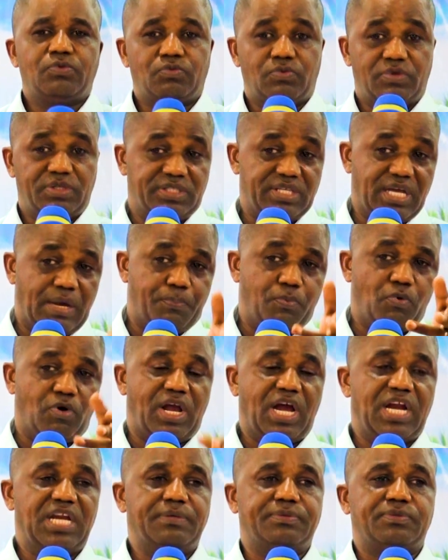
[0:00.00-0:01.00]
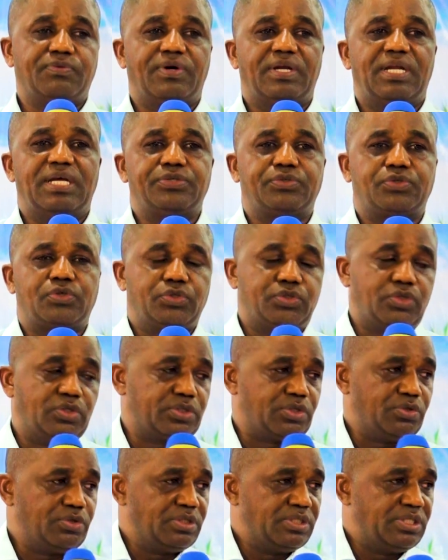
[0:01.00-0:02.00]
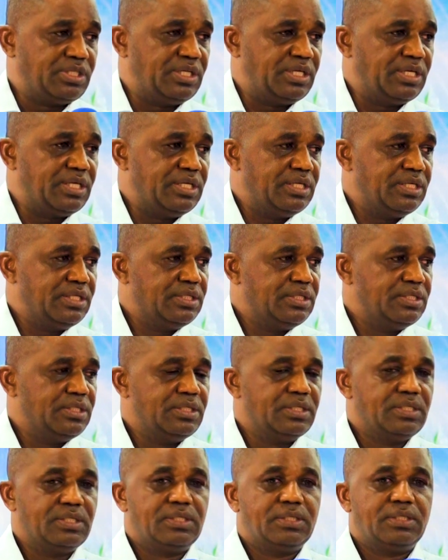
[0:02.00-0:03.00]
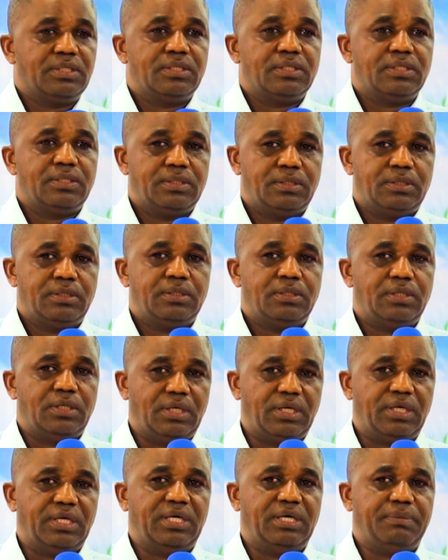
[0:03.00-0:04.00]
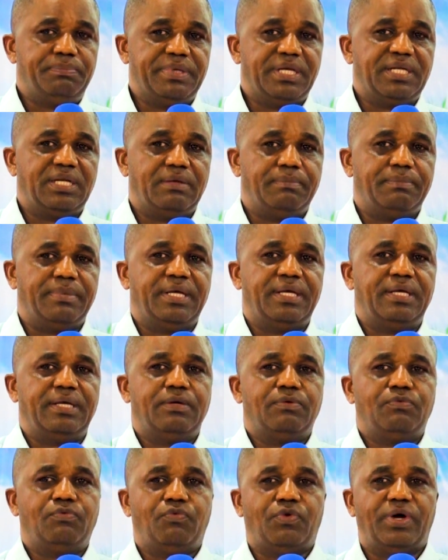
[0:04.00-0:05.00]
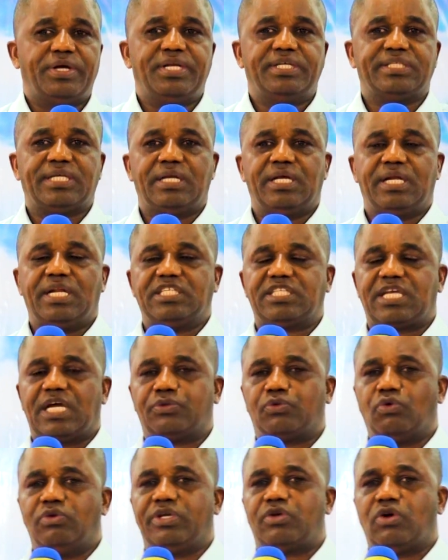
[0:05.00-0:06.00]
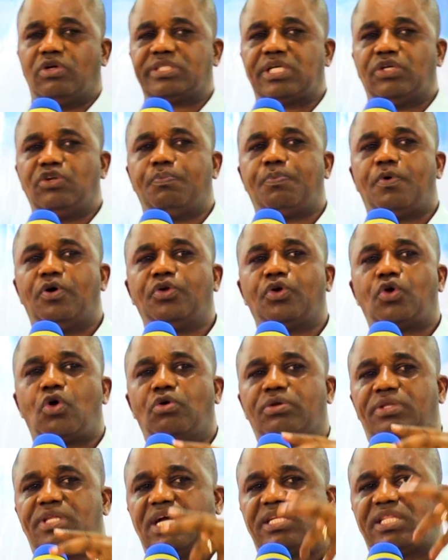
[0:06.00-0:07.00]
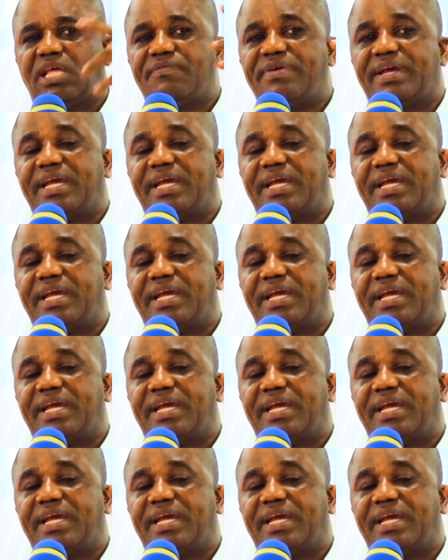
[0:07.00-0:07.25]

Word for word: Vous lisez Apocalypse, voilà ce que je suis en train de dire. Et bien aimé, vous voyez déjà l'Église catholique en train de prendre contact